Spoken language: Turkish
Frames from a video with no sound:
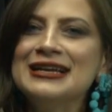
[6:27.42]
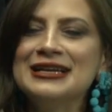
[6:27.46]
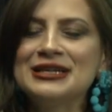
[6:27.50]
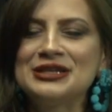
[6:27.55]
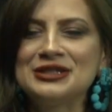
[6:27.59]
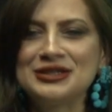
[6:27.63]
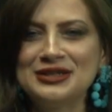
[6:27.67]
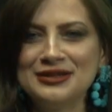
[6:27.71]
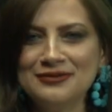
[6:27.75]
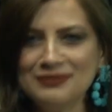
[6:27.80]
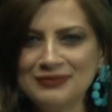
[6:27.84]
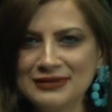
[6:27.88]

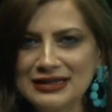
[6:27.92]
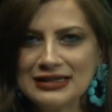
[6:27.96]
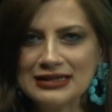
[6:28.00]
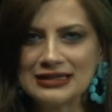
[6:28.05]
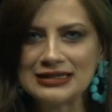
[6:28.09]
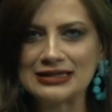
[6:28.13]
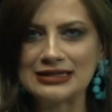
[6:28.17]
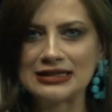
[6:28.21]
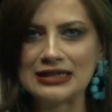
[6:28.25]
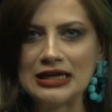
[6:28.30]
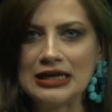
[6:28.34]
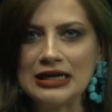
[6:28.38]
Şimdi
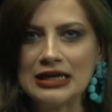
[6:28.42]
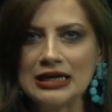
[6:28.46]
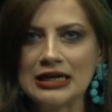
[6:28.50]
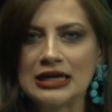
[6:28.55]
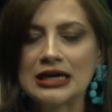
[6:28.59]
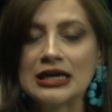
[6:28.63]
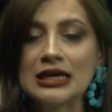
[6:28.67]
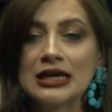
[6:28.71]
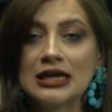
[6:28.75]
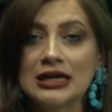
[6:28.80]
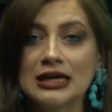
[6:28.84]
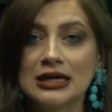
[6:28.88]
ise
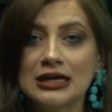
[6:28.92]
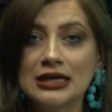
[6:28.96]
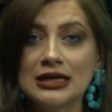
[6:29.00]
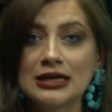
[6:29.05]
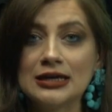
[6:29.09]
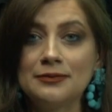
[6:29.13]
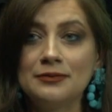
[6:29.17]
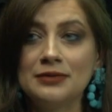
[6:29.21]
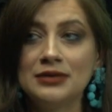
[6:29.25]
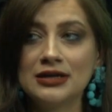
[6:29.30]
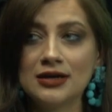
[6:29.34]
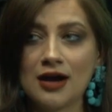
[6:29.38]

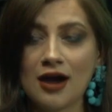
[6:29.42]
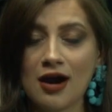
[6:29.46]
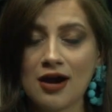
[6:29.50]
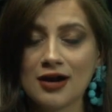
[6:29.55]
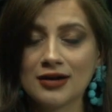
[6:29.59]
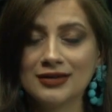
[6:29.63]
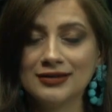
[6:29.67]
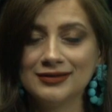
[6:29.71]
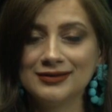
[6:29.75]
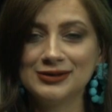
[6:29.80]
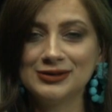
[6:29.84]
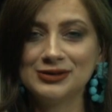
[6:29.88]
e, bir
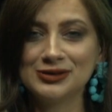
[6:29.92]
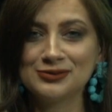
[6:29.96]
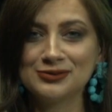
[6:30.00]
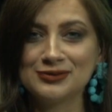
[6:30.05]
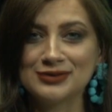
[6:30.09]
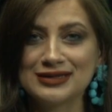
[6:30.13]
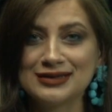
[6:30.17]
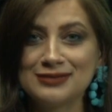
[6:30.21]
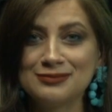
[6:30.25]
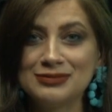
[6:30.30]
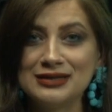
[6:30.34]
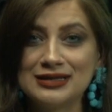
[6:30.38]

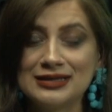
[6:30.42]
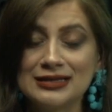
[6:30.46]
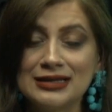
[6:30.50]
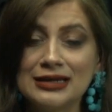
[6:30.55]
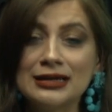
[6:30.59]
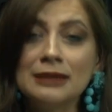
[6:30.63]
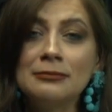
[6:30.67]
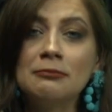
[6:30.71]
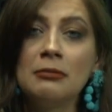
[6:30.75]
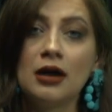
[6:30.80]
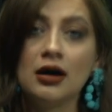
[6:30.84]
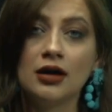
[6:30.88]
arkadaşımız
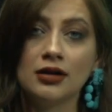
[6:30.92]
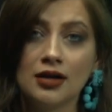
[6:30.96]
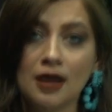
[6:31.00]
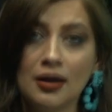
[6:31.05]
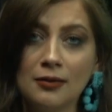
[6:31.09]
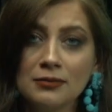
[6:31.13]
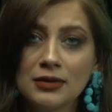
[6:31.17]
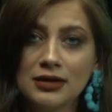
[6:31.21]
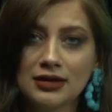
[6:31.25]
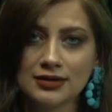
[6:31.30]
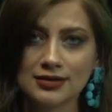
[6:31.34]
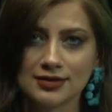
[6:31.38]
bizlere
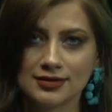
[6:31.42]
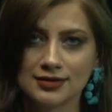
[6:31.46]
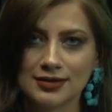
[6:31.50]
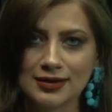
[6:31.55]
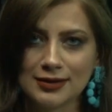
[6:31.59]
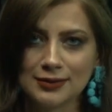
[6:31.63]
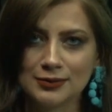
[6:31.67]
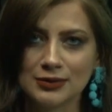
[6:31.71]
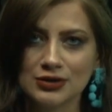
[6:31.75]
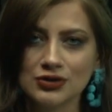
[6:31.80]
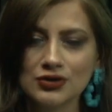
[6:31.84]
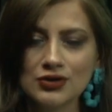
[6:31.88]
bağlanmak
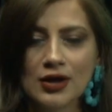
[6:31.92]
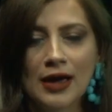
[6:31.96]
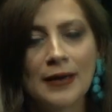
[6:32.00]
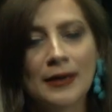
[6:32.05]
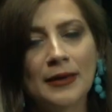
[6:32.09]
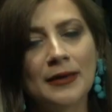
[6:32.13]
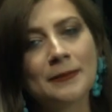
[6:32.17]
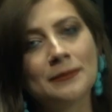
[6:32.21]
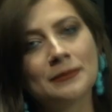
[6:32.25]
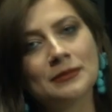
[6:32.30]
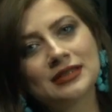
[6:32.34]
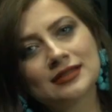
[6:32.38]
istemiş.
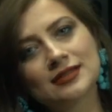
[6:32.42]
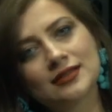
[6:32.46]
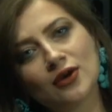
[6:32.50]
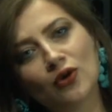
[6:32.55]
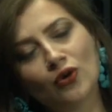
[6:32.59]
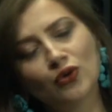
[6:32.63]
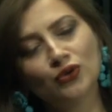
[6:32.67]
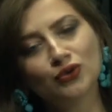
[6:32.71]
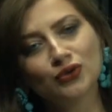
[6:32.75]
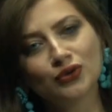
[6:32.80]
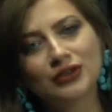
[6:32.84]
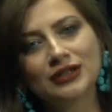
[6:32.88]
Biz de
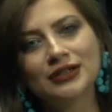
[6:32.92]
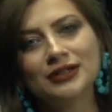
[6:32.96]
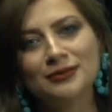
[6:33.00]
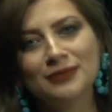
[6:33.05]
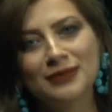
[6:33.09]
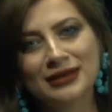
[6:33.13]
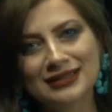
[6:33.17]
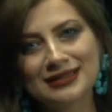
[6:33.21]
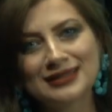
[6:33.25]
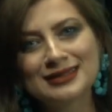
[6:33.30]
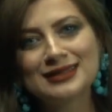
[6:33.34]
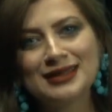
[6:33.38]
onu
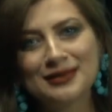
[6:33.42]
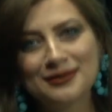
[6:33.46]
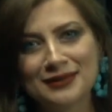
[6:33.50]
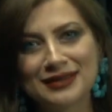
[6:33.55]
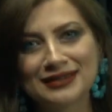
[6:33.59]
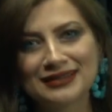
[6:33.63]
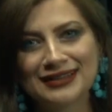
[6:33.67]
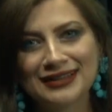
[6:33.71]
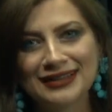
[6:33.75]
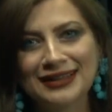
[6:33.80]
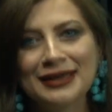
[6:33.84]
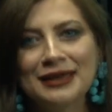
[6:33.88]
kırmak
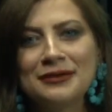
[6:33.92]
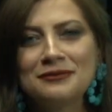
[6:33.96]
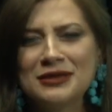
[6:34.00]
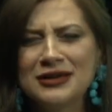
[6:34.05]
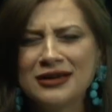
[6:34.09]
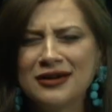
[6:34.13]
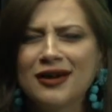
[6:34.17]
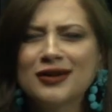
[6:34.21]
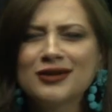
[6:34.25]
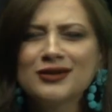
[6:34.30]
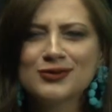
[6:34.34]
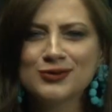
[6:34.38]
istemedik.
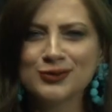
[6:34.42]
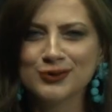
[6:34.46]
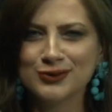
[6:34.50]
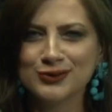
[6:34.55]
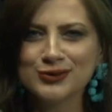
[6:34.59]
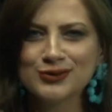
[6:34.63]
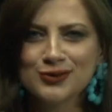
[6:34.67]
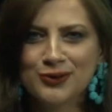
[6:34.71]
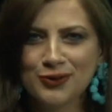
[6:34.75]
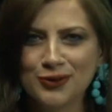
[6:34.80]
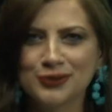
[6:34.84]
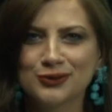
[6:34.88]
Birkaç
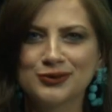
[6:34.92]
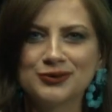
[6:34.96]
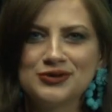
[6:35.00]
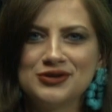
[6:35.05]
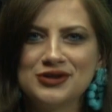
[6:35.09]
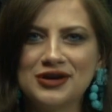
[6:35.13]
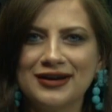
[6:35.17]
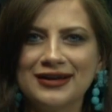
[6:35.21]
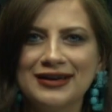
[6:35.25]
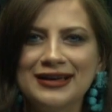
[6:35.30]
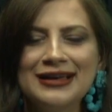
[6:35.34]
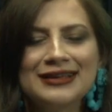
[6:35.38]
sorusu
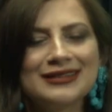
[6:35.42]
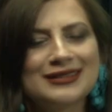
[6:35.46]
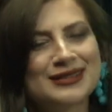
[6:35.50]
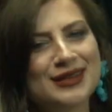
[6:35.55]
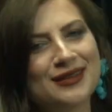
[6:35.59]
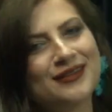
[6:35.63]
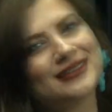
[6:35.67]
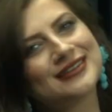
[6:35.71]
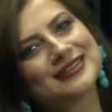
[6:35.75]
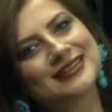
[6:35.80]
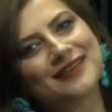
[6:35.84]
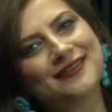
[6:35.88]
olacak.
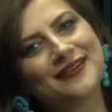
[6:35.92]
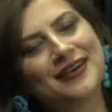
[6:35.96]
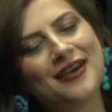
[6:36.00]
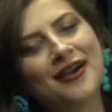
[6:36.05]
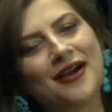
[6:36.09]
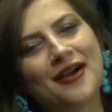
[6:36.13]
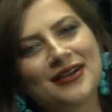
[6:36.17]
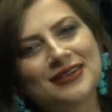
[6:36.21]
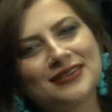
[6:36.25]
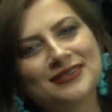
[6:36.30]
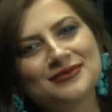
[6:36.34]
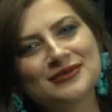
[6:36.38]
Seve seve
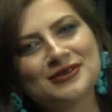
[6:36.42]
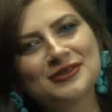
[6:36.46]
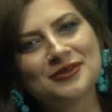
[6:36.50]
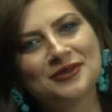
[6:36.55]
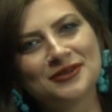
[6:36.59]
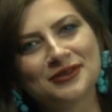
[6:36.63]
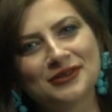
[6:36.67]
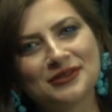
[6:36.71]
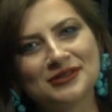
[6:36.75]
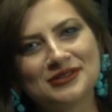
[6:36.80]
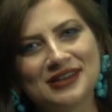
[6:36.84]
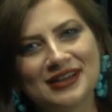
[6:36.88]
yardımcı
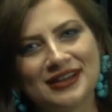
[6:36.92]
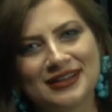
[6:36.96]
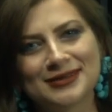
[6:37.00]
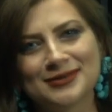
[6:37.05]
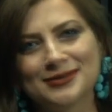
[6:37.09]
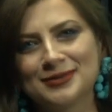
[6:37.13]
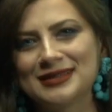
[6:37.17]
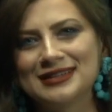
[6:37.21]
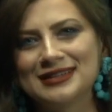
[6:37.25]
olacağız